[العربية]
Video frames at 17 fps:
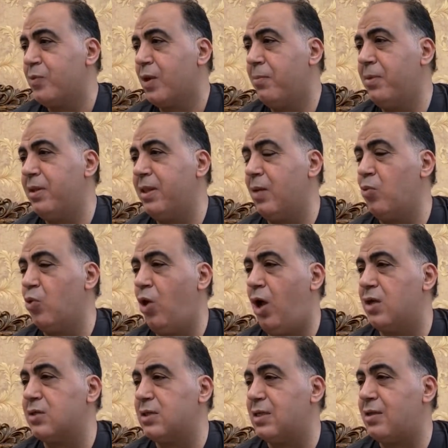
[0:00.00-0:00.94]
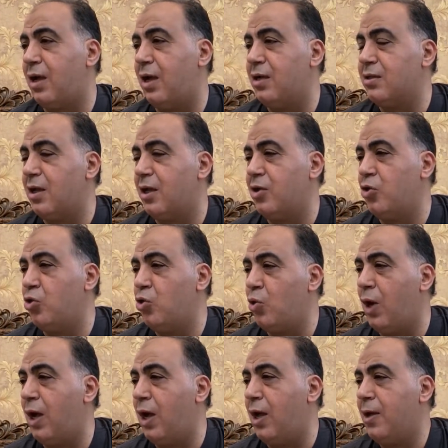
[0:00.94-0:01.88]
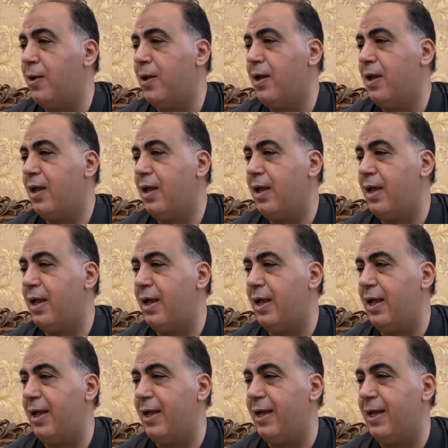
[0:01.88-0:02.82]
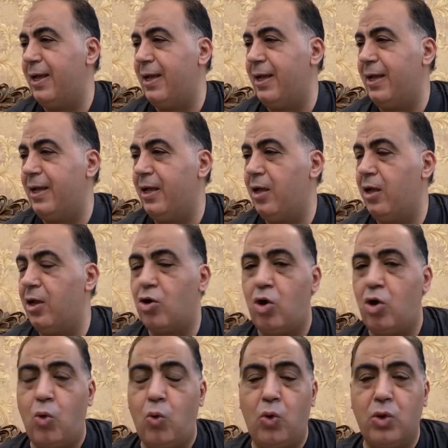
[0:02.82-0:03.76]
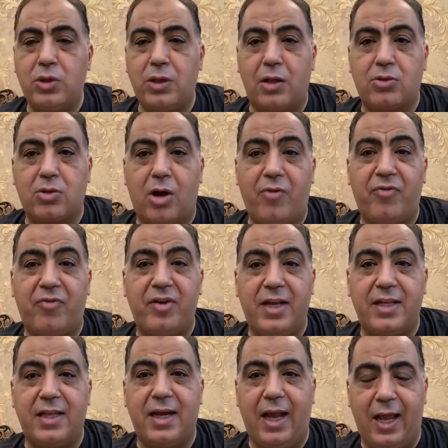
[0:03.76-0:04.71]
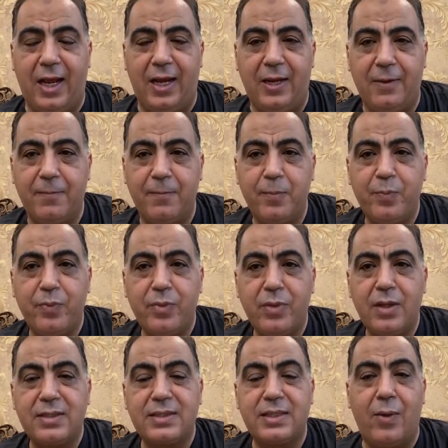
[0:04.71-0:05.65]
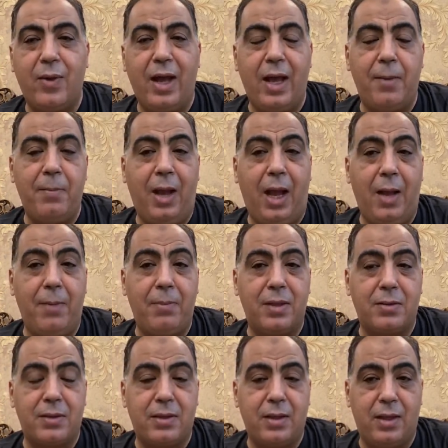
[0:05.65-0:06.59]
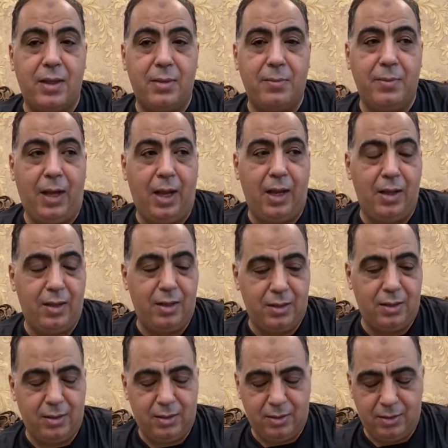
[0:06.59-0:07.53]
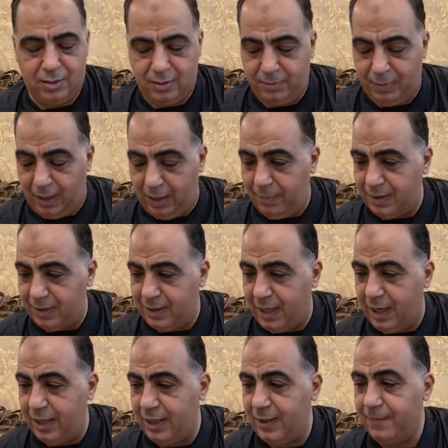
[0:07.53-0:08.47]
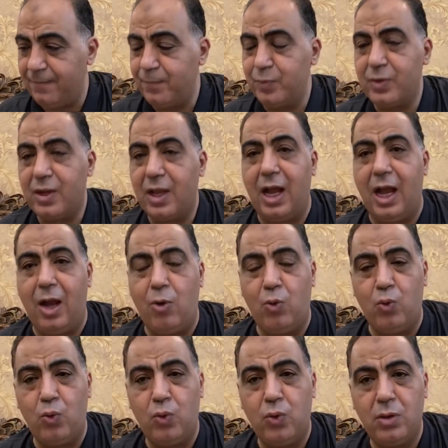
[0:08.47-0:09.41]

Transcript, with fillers: من الملاحظات ايضا هو آه، آه، قوه اطراف النادي الاهلي سواء محمد آه، محمد هاني او